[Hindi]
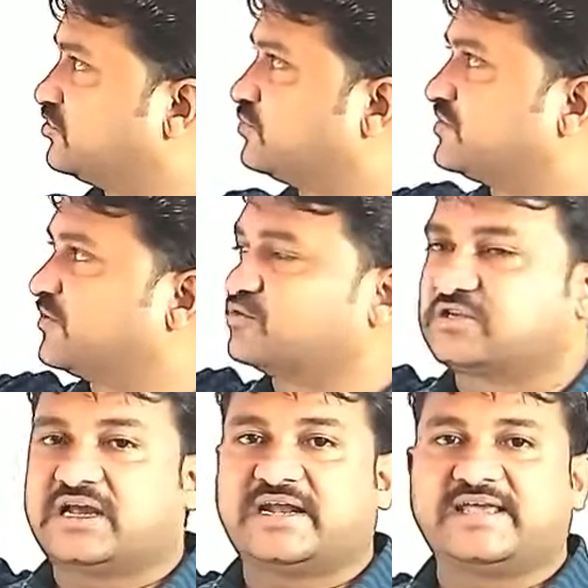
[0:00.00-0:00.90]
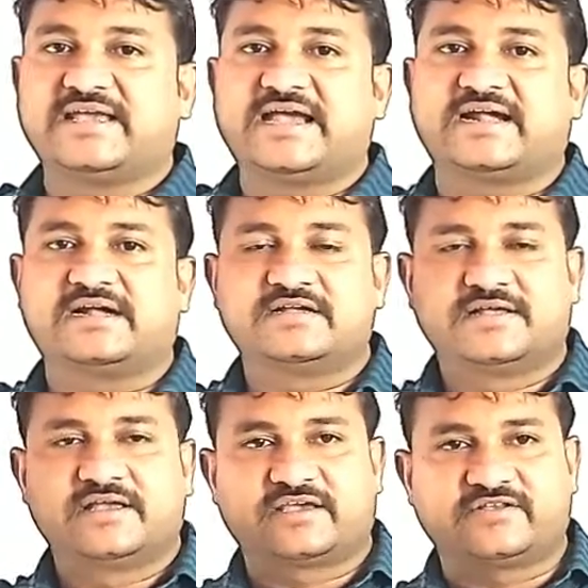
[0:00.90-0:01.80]
निश्चित रूप से कुछ लिखा नहीं आएगा
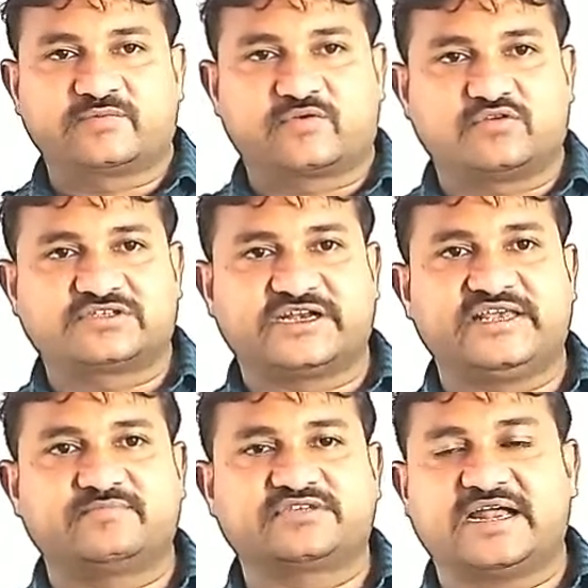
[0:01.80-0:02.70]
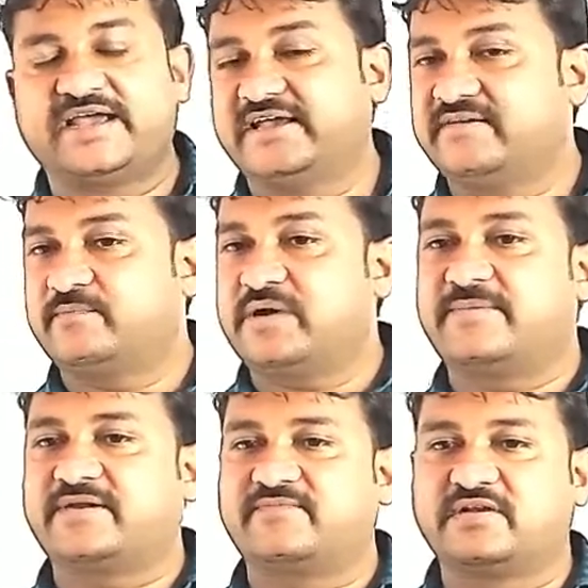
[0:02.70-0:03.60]
कि इसमें कौन सा नियम चला है
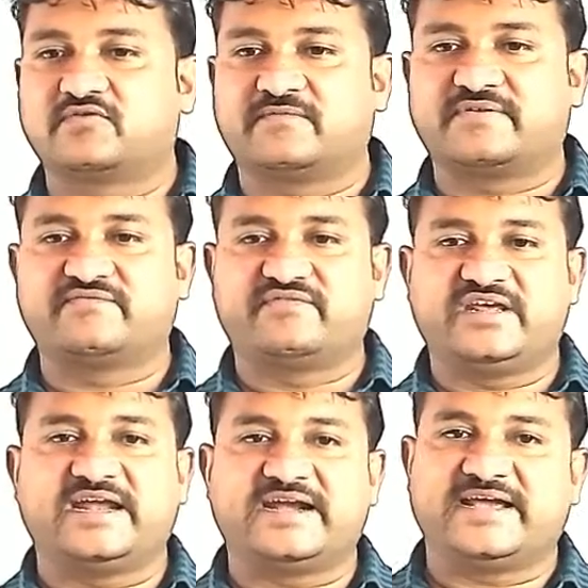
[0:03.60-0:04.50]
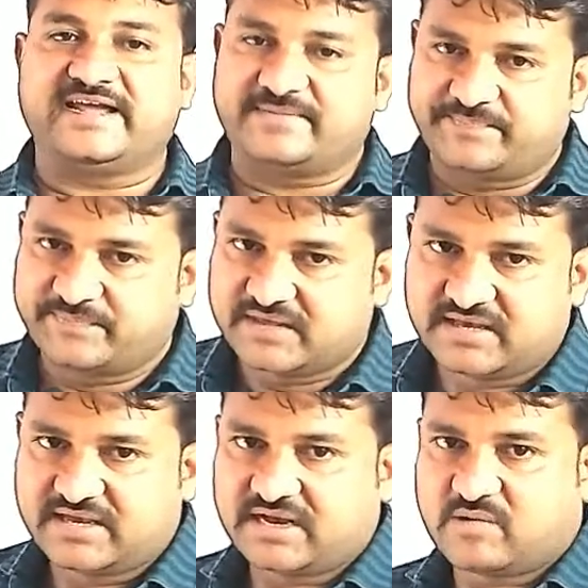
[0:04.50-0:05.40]
वहां पर बिल्कुल अपन फ्री हैंड है
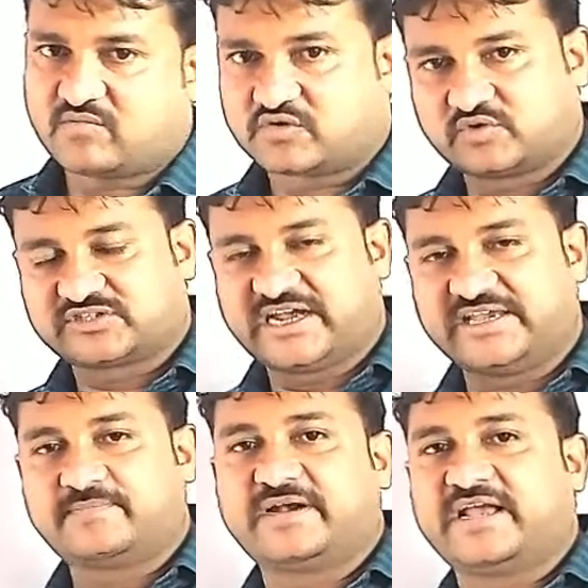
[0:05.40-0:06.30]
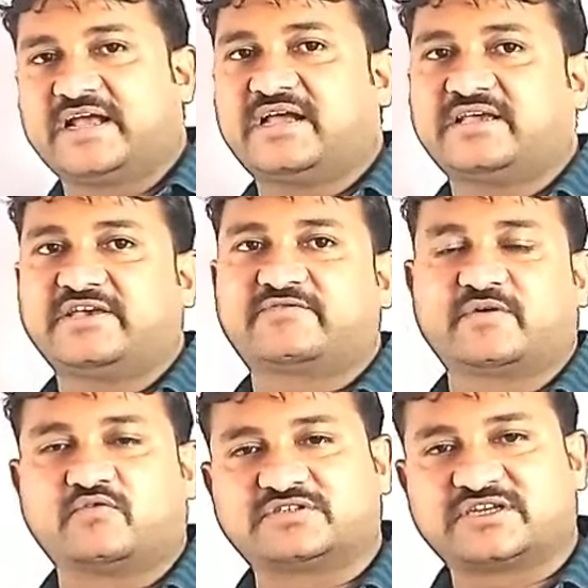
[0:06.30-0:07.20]
हमको सोचना ही पड़ेगा कि
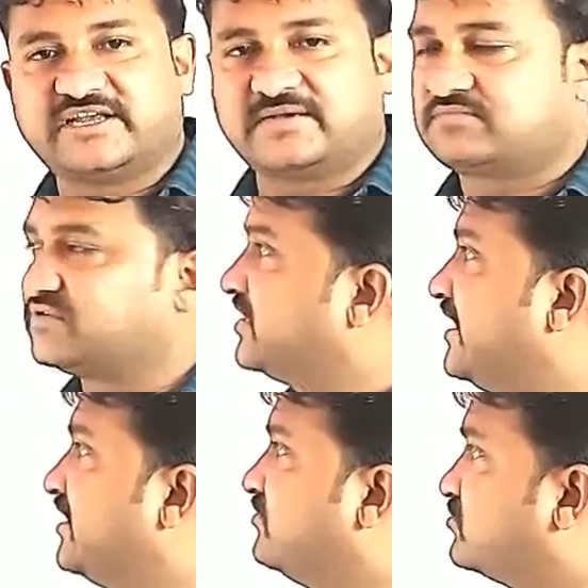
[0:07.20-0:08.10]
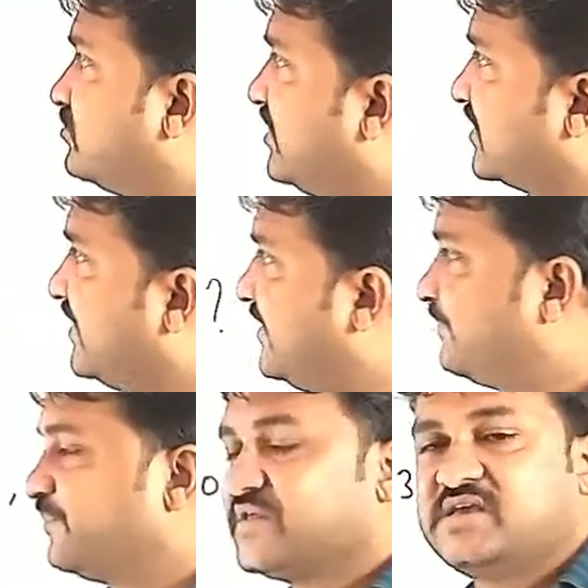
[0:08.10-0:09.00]
इसमें कौन सा नियम चलेगा दोस्तों देखते
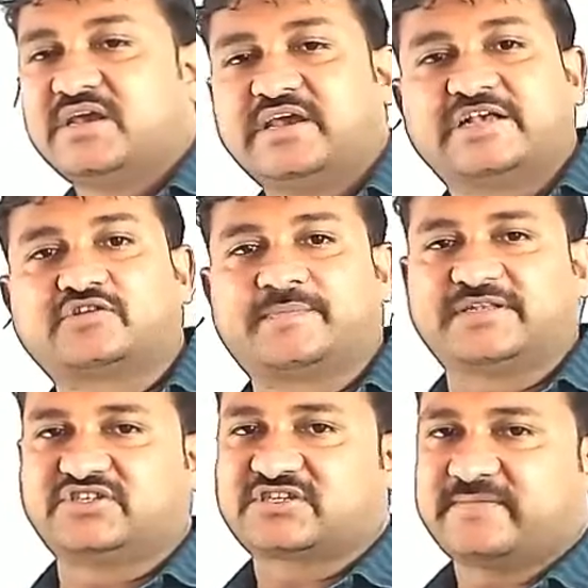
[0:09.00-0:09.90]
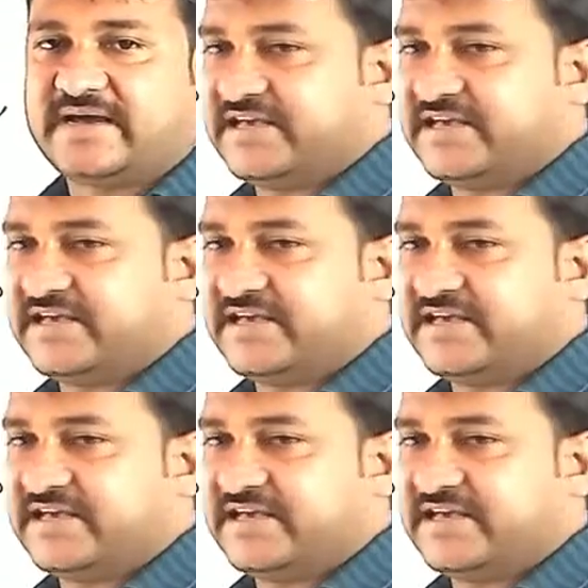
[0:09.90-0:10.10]
हैं 125